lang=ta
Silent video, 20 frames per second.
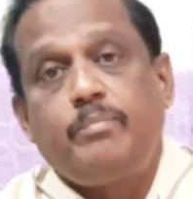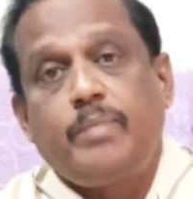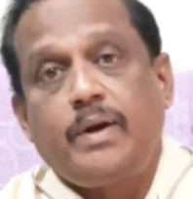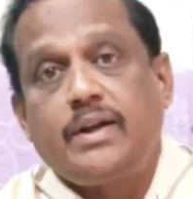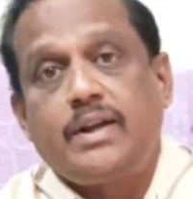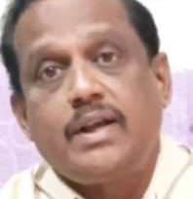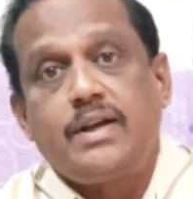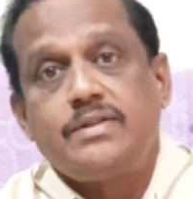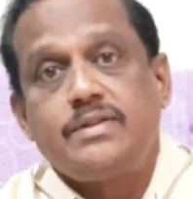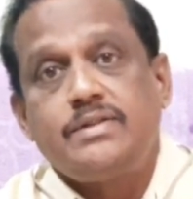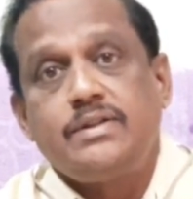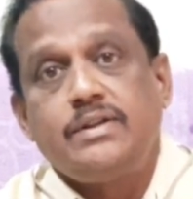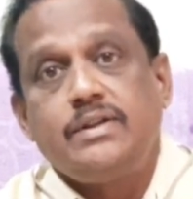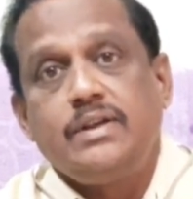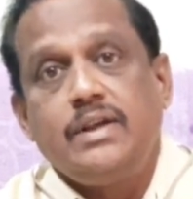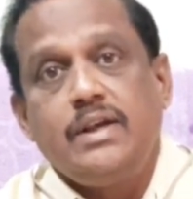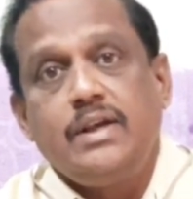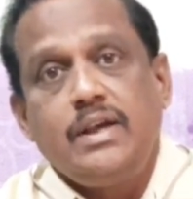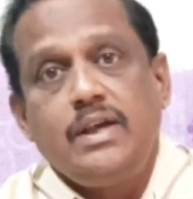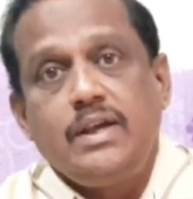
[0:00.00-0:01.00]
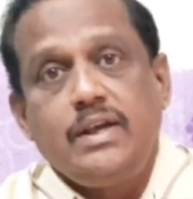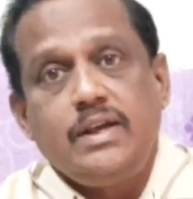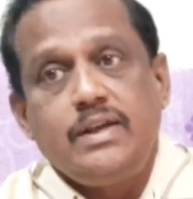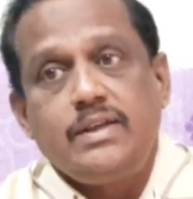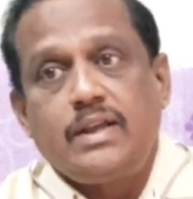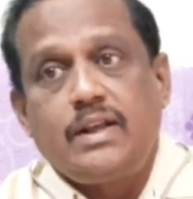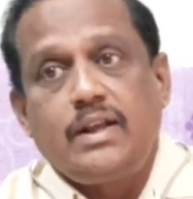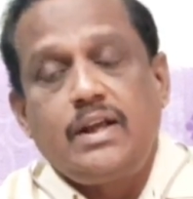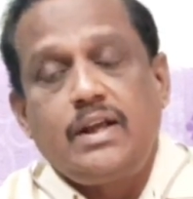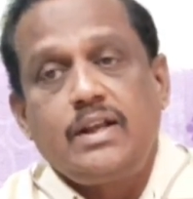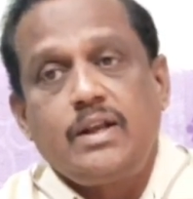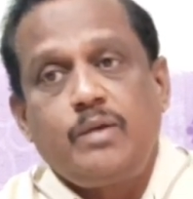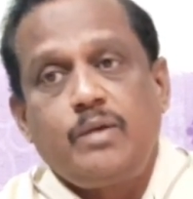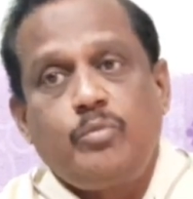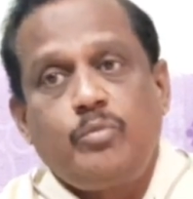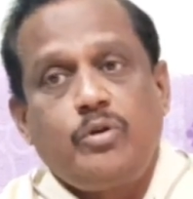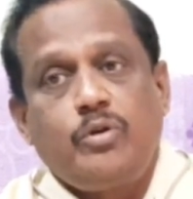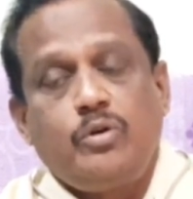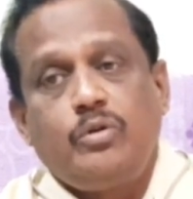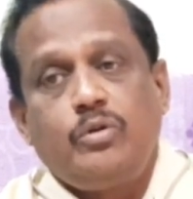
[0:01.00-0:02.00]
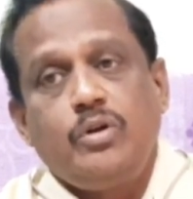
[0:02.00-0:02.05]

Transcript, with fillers: பட்டாசு இதெல்லாம் நம்ம